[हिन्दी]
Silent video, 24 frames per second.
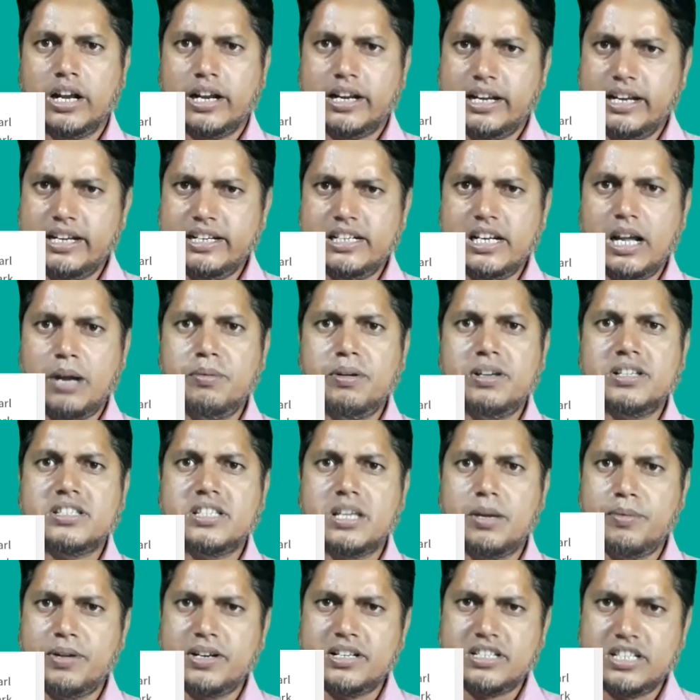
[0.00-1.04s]
इंडिया में
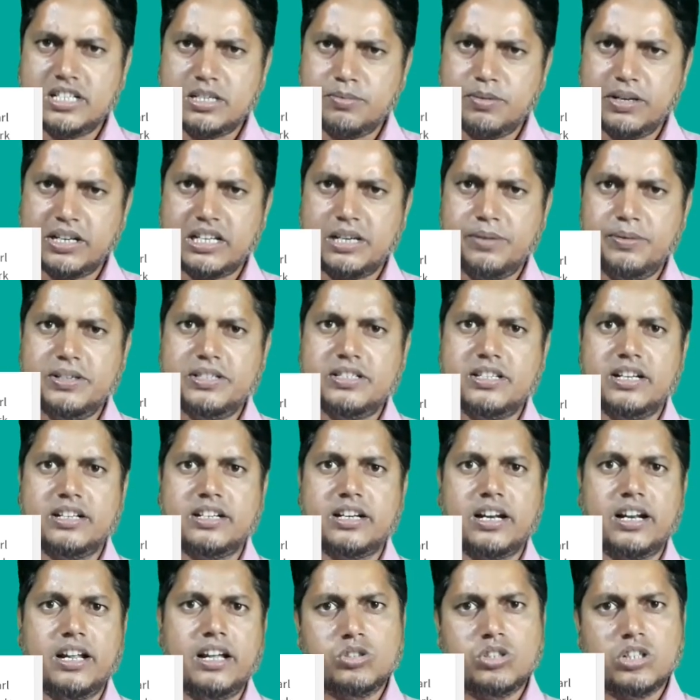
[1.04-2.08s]
सेवन सिटी में केबीसी
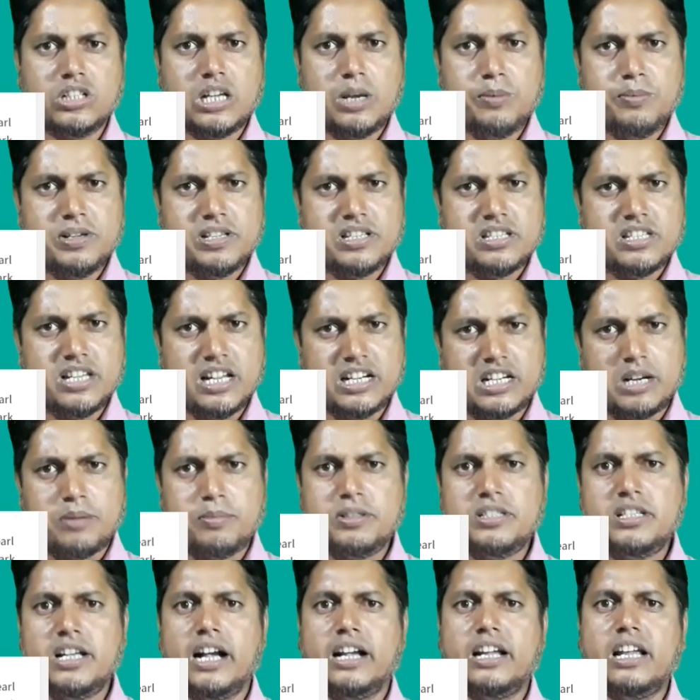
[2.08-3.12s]
सेंटर है केबीसी सेंटर में
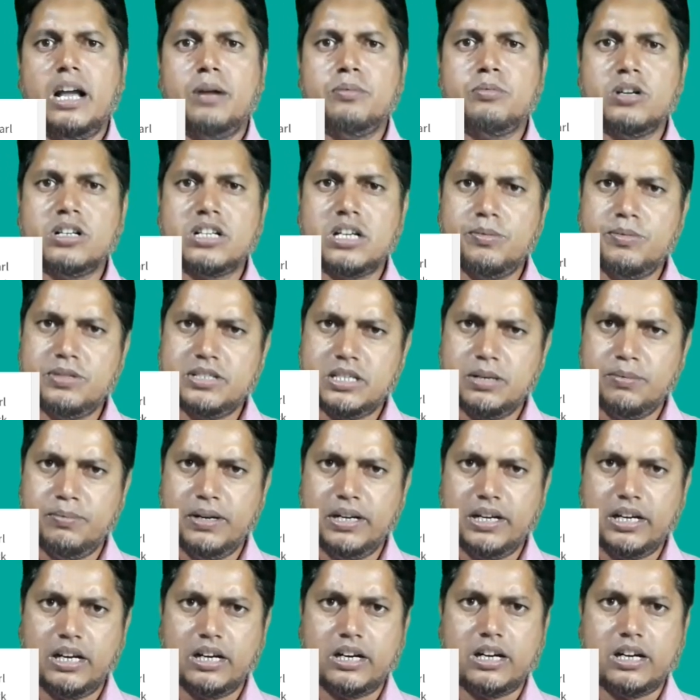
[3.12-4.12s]
जाके आपको केबीसी मेडिकल